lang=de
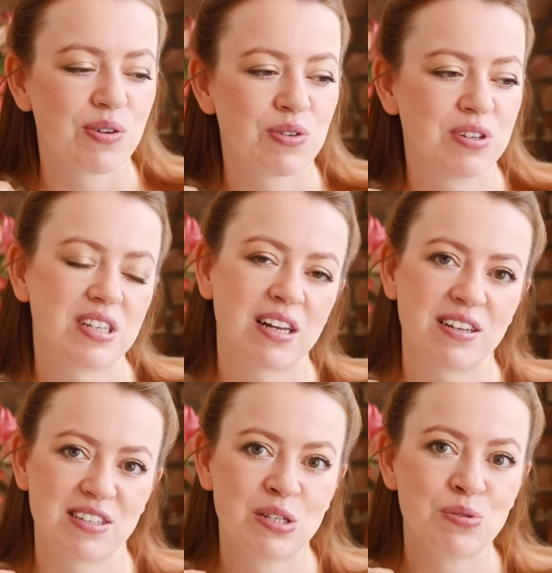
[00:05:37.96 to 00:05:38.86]
und dann
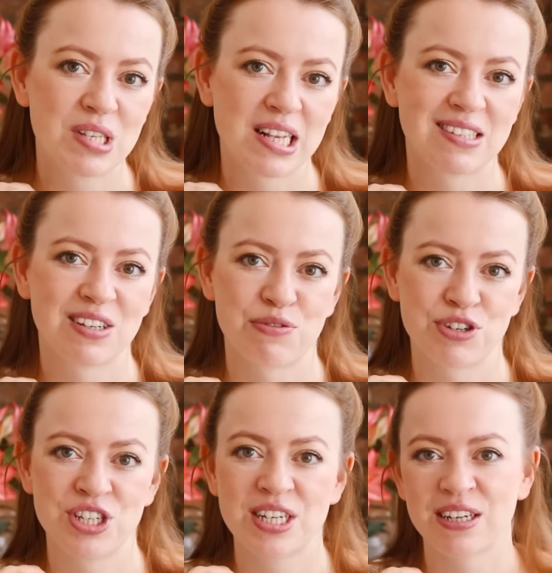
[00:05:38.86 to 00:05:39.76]
als Newsletter
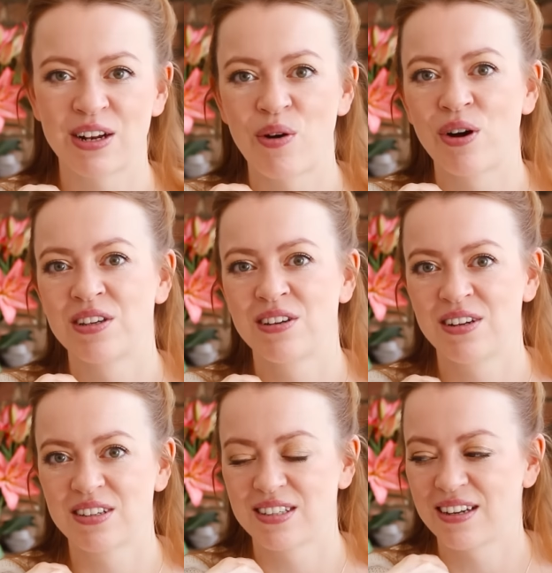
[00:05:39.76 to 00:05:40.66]
verschickt an Leute, die
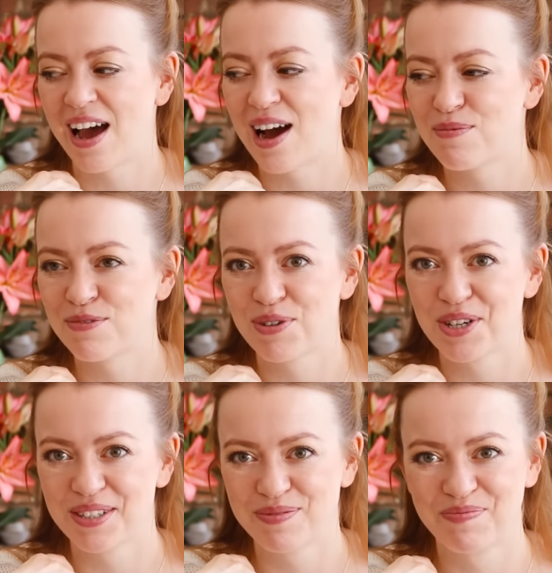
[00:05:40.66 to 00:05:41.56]
das dann haben
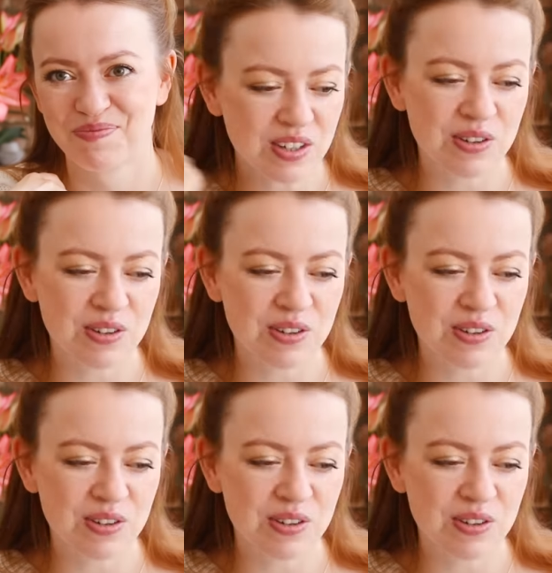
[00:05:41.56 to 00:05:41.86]
wollten.